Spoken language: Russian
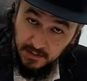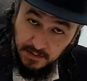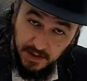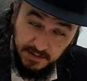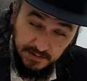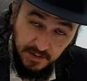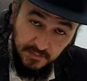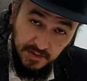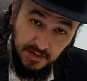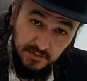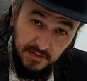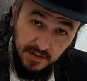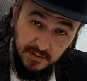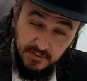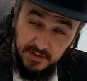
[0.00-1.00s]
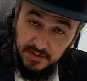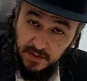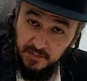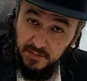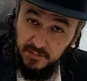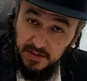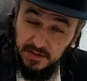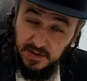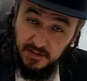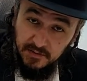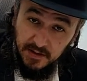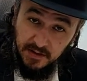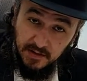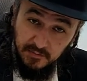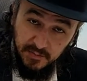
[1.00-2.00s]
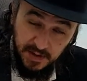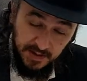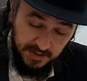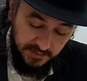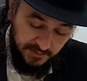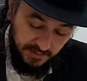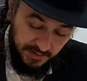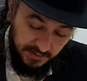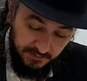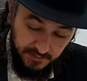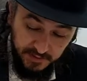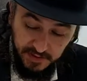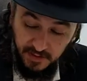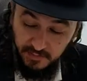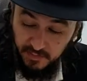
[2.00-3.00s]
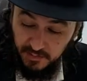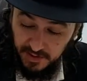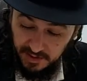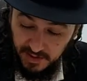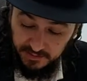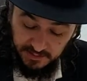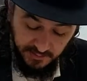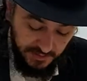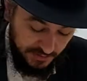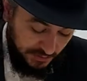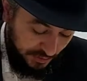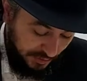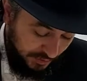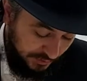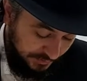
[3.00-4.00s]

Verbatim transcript: Когда мы говорим, где бы мы ни говорили в молитве, где бы Беркат Амазон,